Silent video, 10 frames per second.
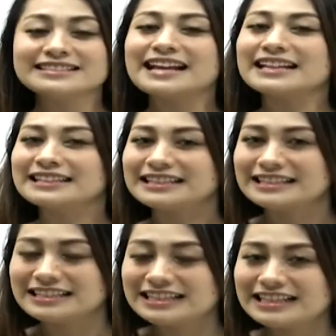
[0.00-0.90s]
sikat
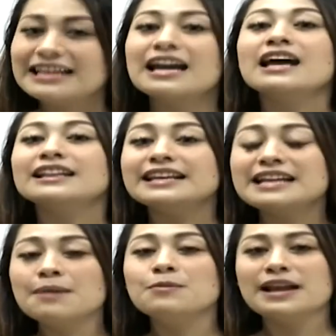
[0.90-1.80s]
gigi
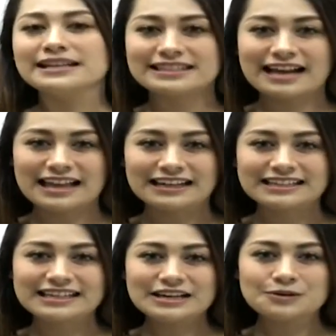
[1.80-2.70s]
3 bulan
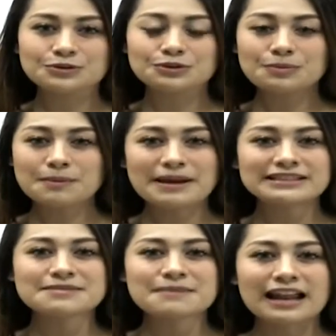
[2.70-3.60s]
sekali untuk
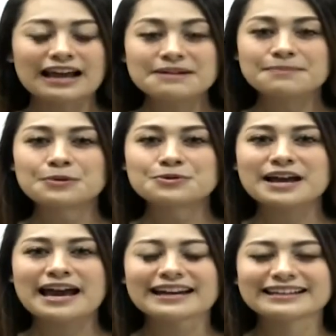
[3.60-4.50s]
memaksimalkan
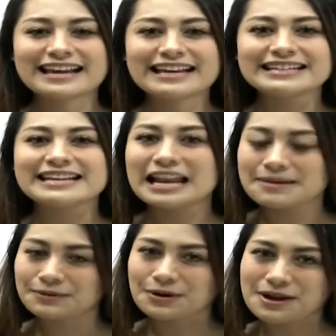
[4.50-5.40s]
penggunaannya di
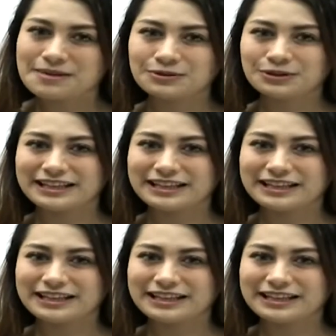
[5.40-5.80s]
dalam rongga mulut